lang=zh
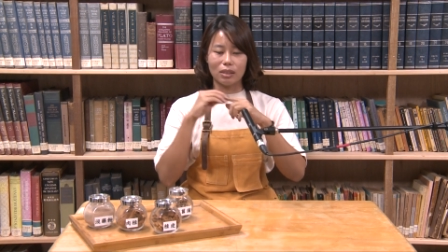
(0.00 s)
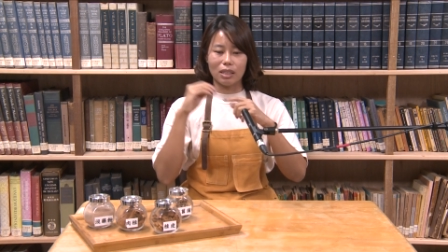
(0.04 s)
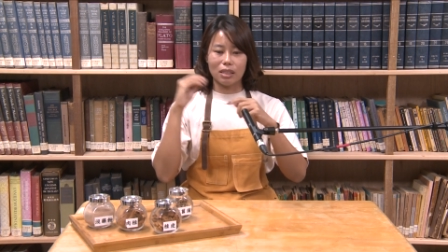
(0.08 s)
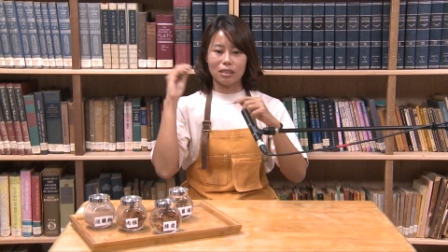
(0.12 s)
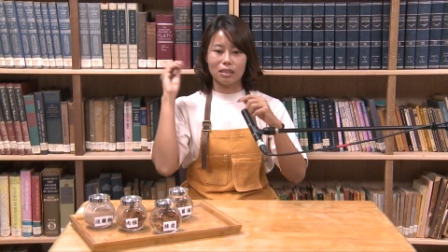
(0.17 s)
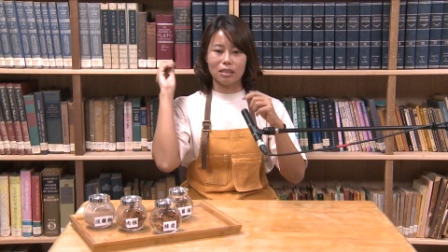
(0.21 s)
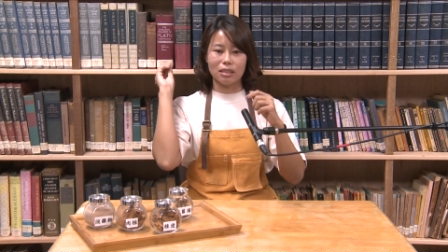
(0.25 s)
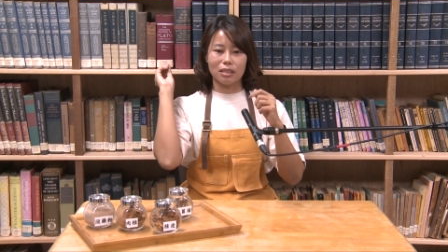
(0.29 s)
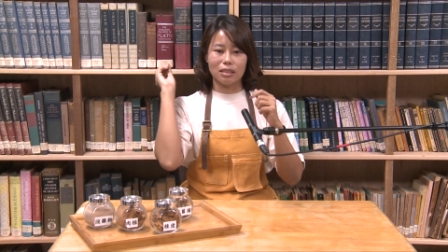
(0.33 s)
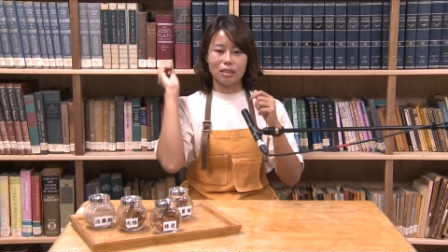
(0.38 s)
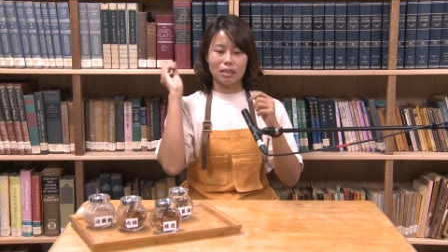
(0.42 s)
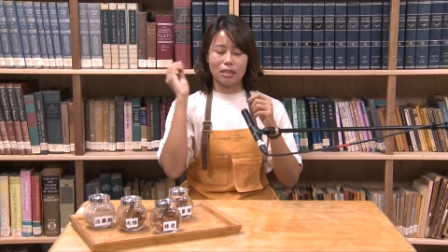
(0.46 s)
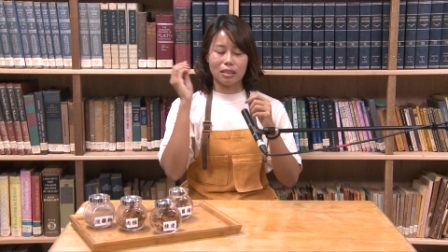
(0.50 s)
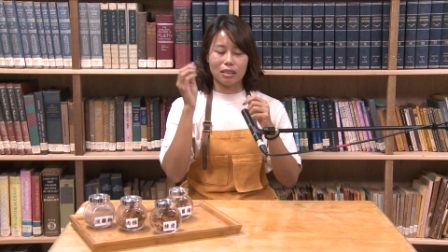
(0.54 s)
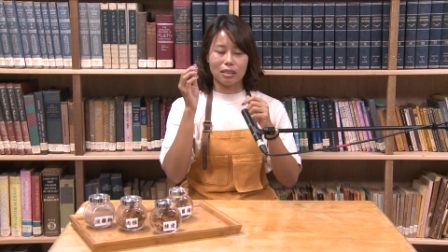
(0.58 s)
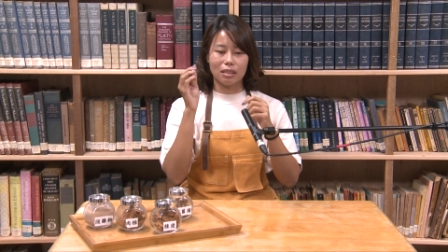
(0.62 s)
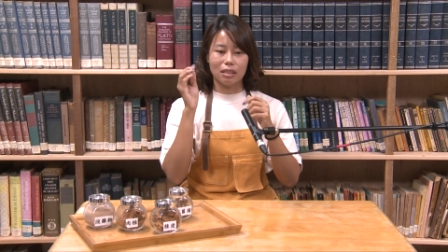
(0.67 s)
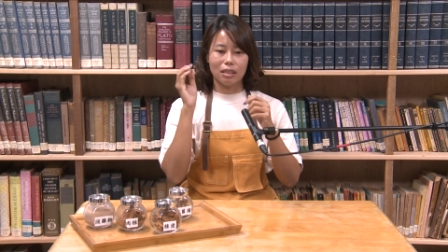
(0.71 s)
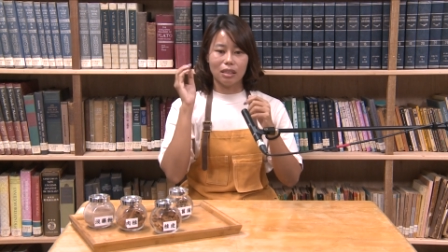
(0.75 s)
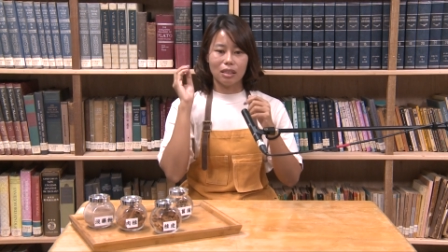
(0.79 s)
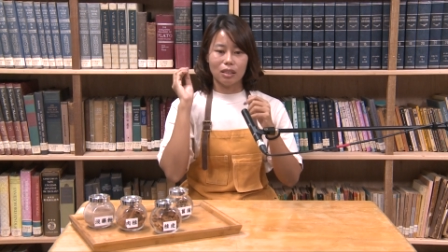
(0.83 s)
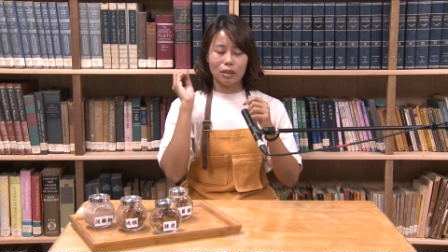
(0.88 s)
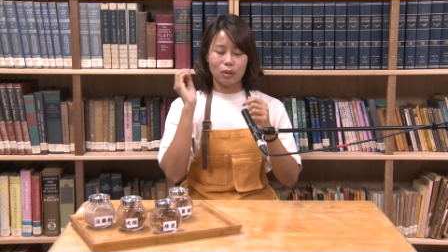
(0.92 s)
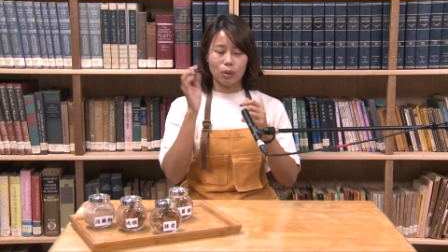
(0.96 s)
这样子
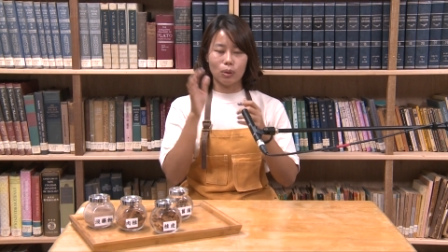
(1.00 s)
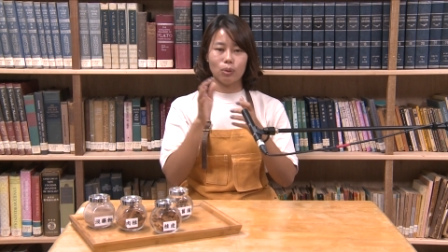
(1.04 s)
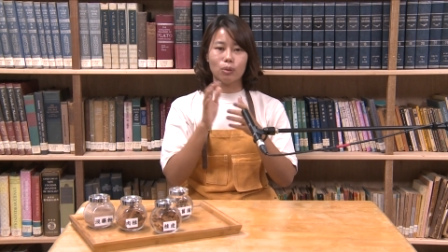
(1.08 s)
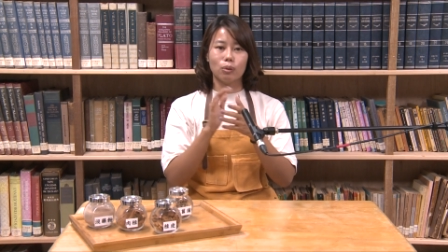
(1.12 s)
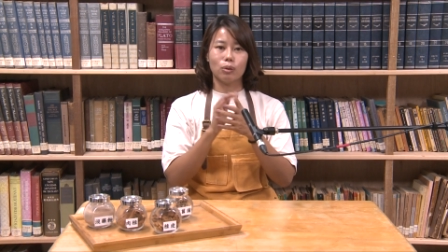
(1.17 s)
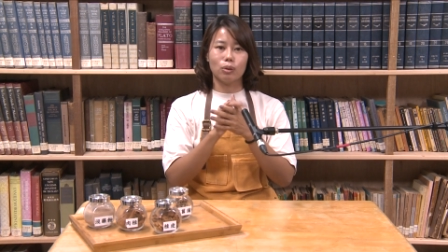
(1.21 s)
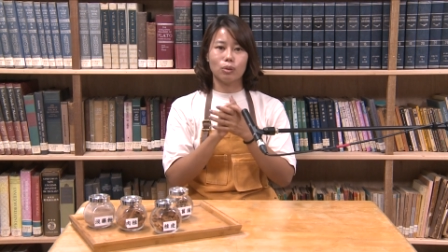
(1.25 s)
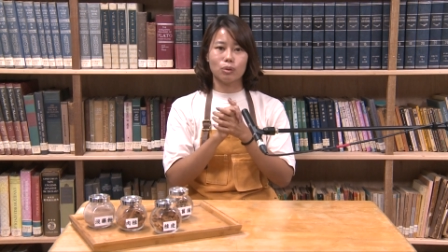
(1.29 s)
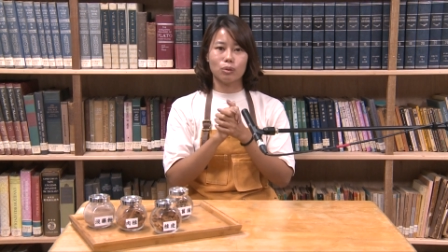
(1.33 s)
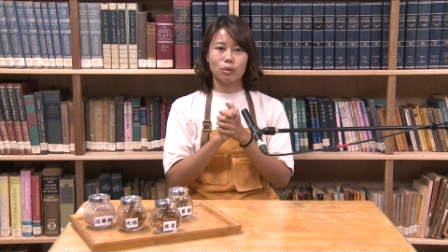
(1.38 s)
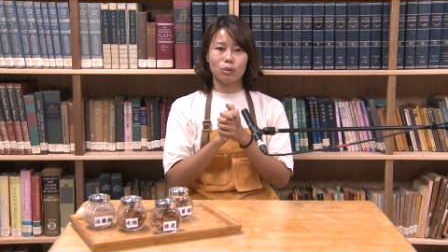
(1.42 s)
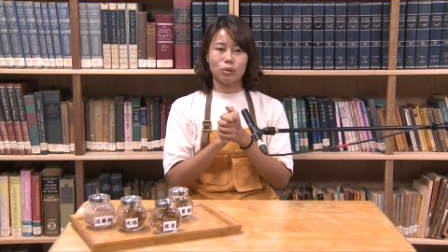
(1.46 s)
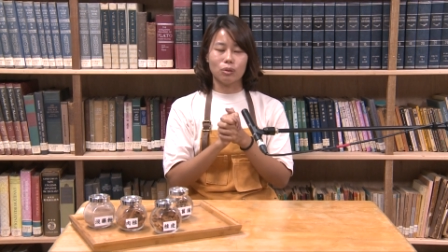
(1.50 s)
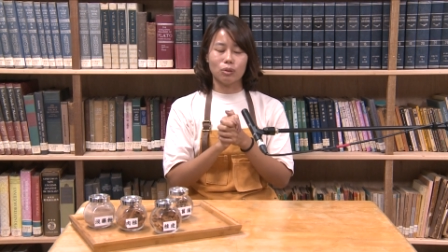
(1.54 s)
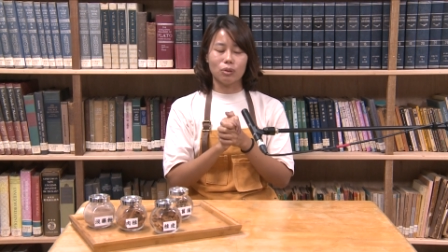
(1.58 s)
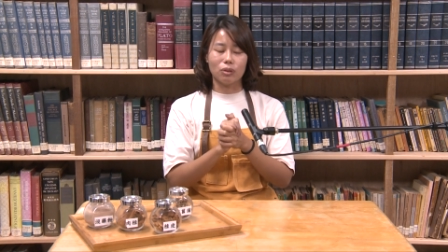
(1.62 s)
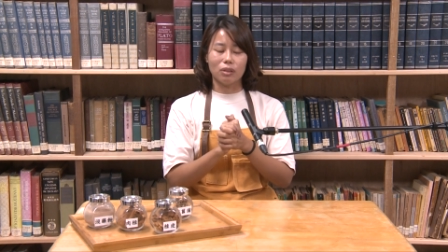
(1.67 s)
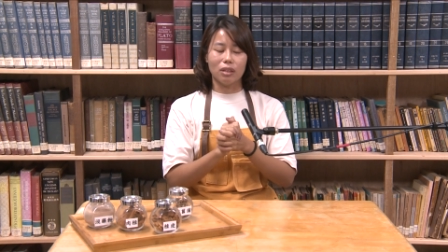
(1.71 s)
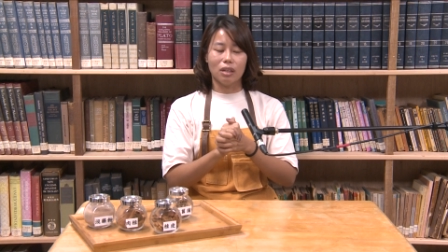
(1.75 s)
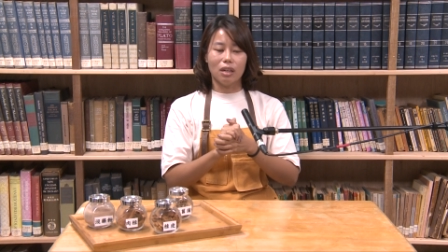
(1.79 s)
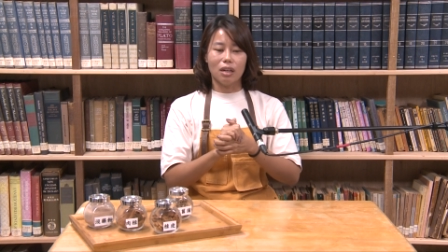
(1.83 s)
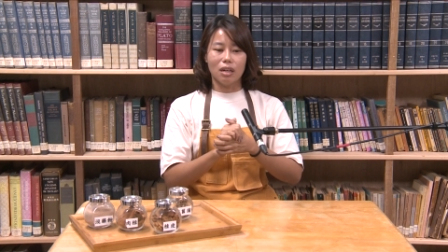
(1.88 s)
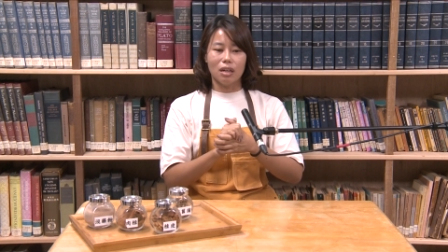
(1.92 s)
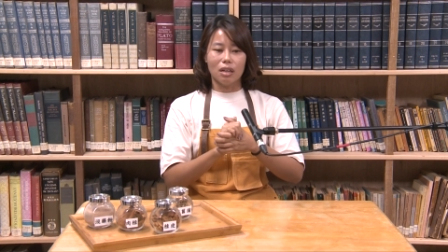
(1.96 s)
丢过去，